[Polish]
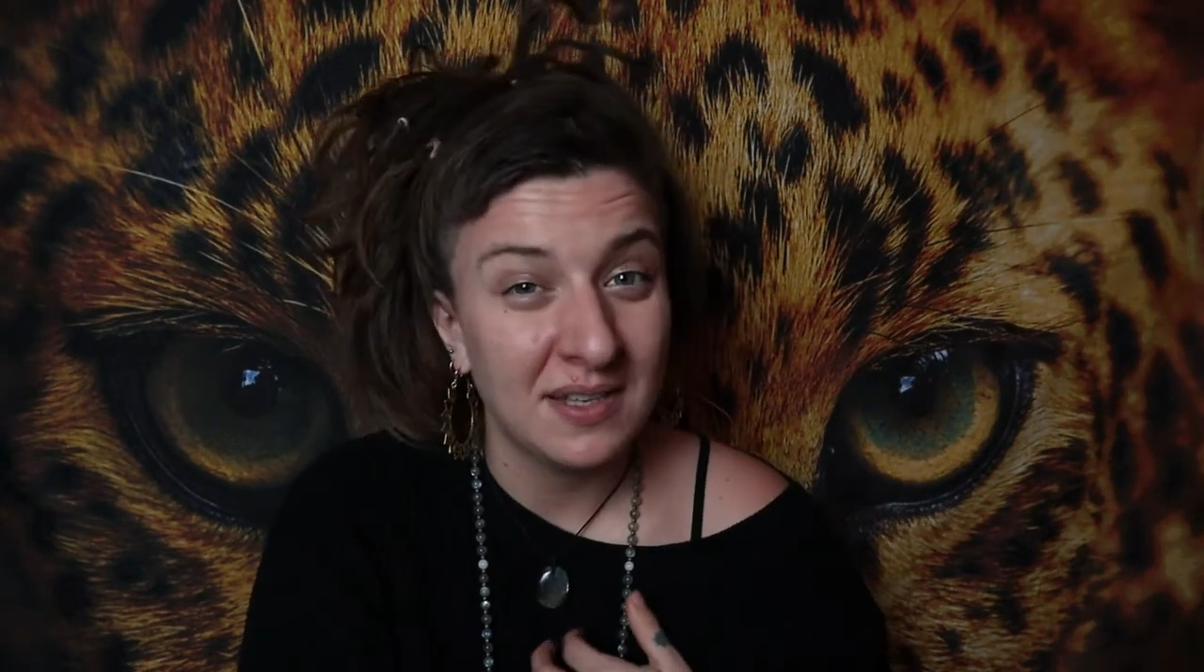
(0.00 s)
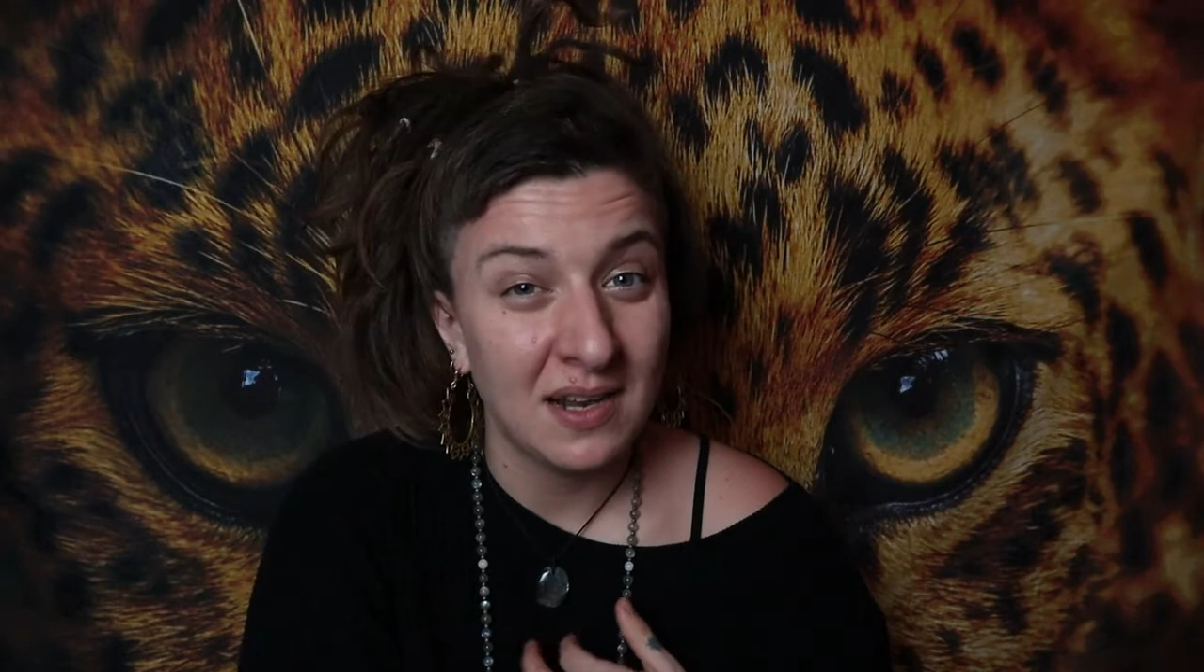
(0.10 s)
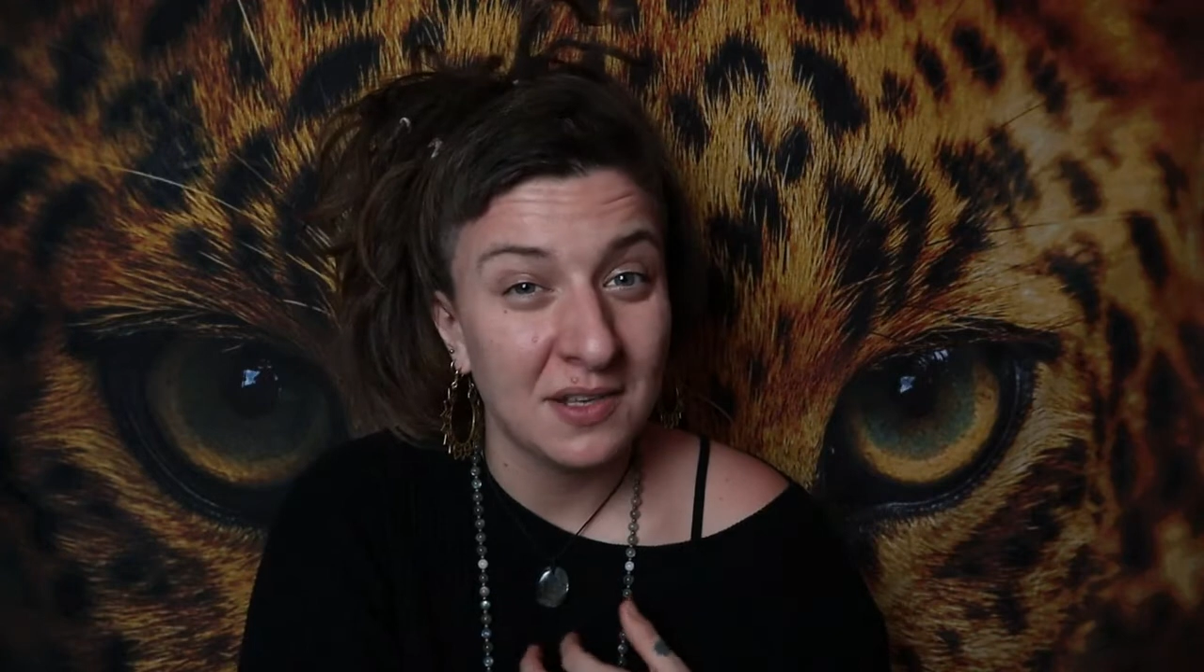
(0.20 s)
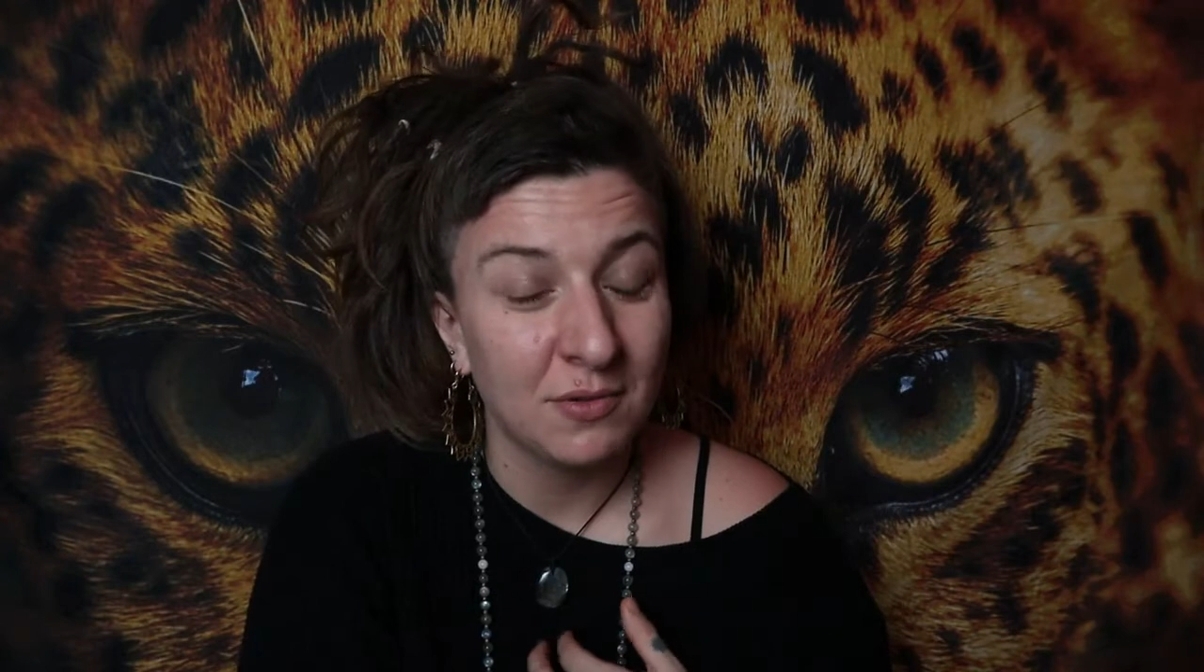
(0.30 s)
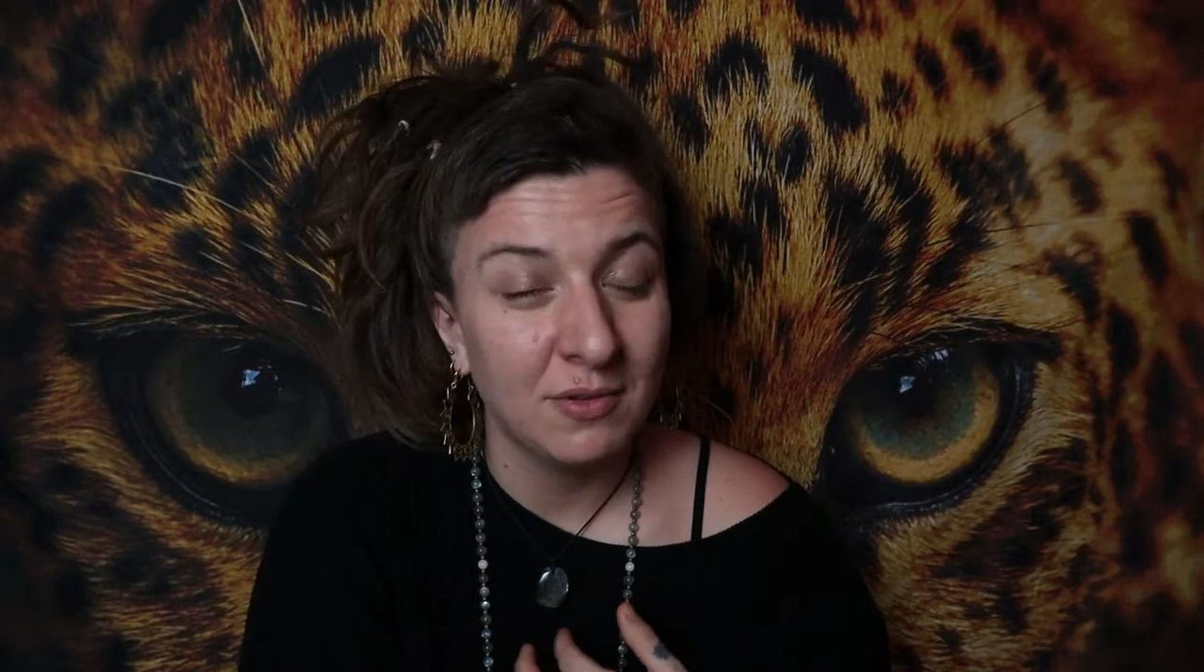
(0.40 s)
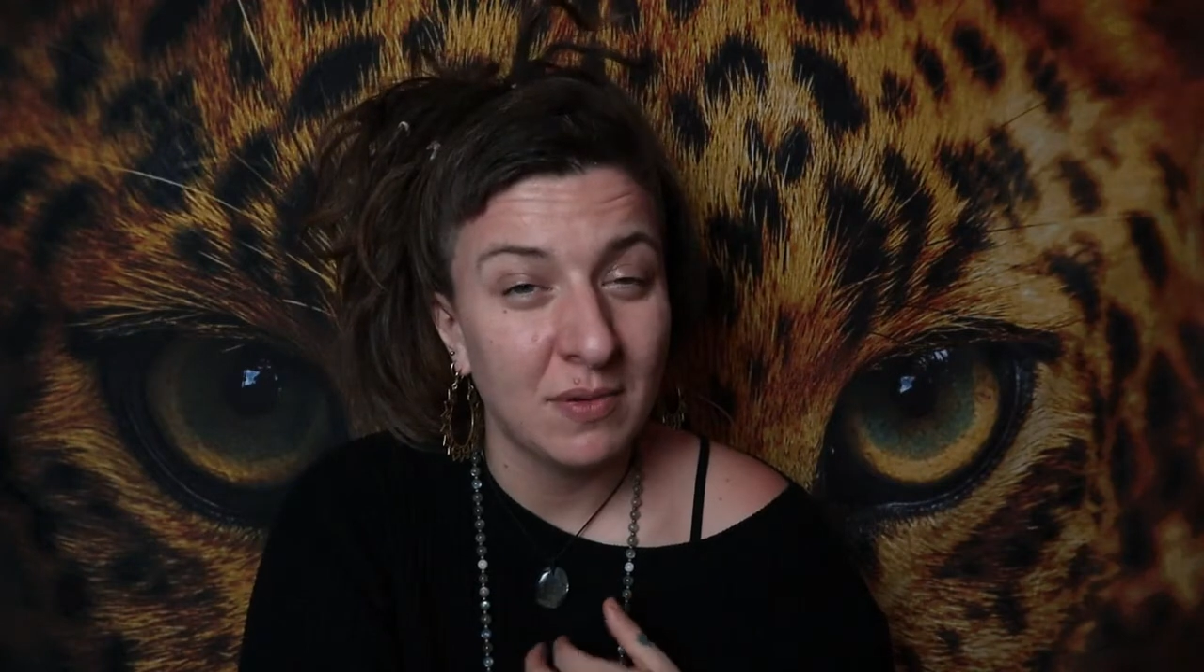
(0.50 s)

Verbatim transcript: znaleźć ku